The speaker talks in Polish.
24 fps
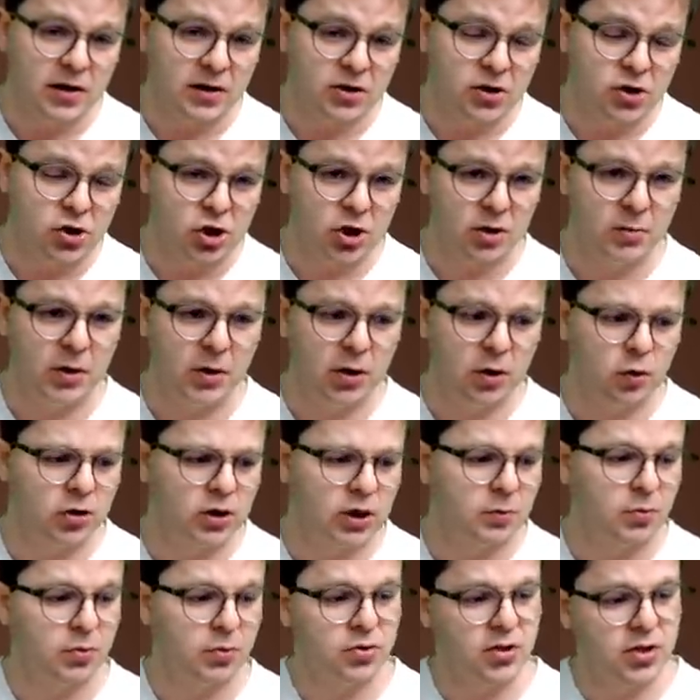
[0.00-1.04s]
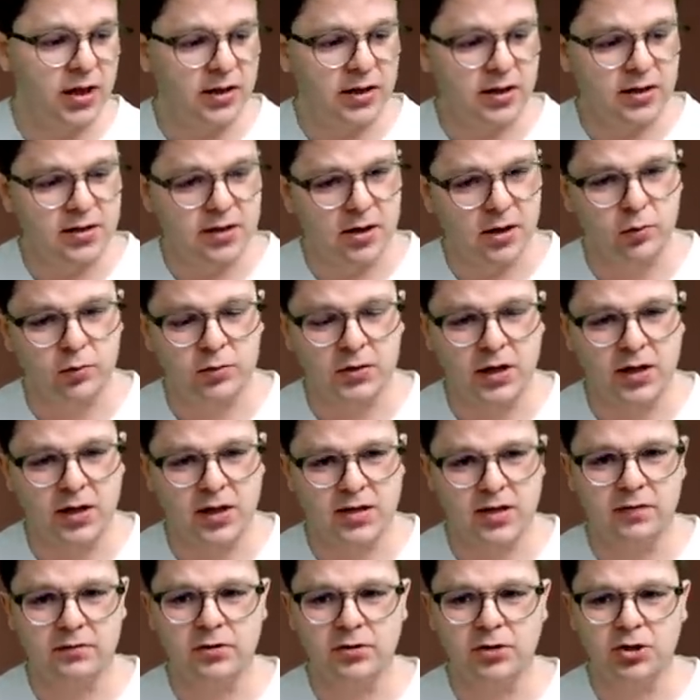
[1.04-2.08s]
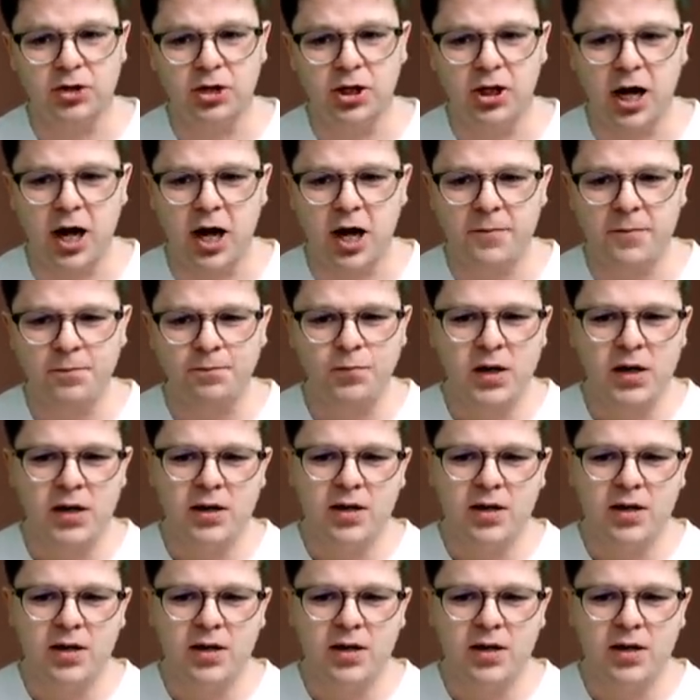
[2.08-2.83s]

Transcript: 3 minuty plus 1 sekunda na zawodnika.